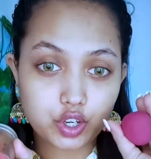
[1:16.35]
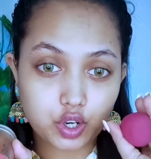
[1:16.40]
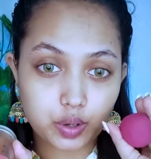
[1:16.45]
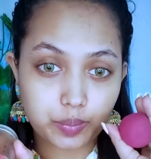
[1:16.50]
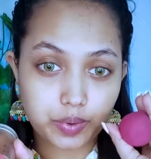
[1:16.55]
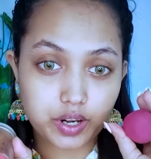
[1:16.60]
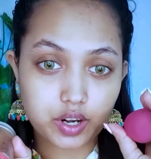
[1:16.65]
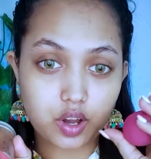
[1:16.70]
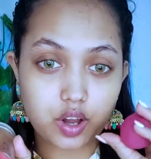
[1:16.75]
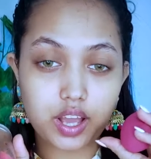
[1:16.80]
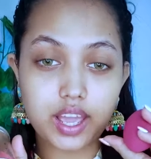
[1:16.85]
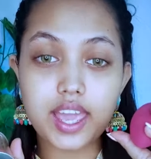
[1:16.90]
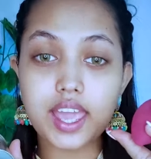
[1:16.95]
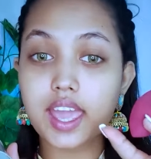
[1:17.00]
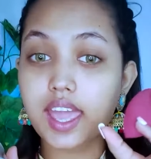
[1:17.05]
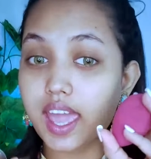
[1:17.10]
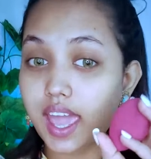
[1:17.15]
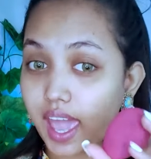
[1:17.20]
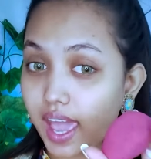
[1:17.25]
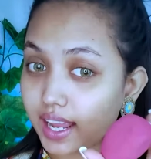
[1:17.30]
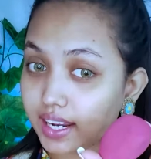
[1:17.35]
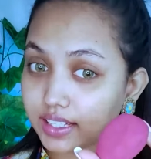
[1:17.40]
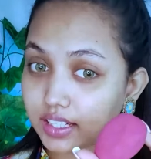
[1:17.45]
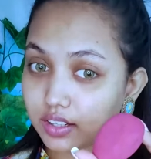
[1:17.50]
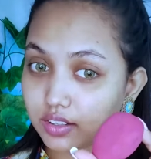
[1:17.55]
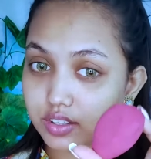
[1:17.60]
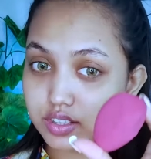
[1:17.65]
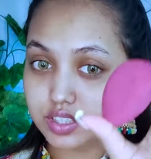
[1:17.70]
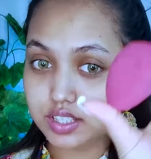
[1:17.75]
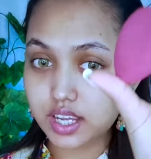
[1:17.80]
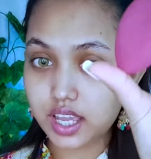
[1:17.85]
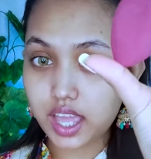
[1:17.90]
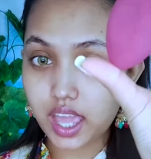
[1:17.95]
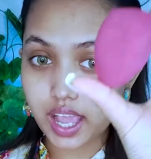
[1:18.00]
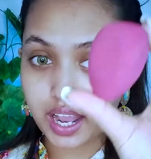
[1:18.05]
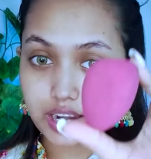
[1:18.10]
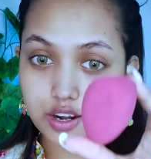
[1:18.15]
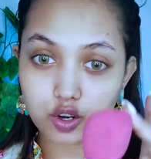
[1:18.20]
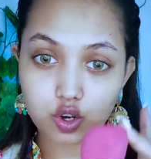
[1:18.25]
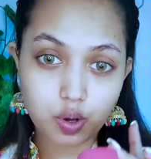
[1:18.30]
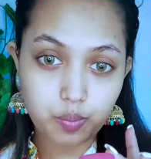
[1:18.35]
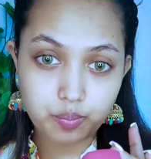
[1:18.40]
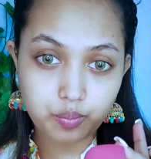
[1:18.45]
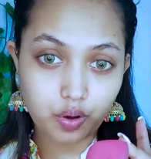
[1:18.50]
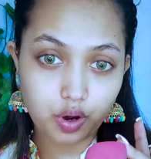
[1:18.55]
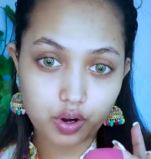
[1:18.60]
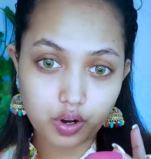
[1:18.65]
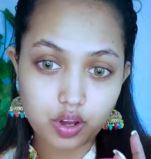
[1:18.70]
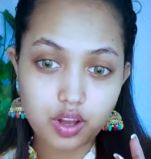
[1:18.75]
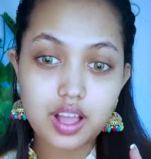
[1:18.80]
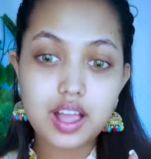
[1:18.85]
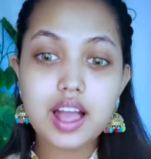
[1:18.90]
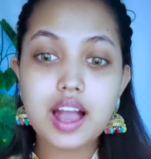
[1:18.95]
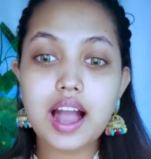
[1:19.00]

রকমের হয় একটা হচ্ছে এই রকম বড়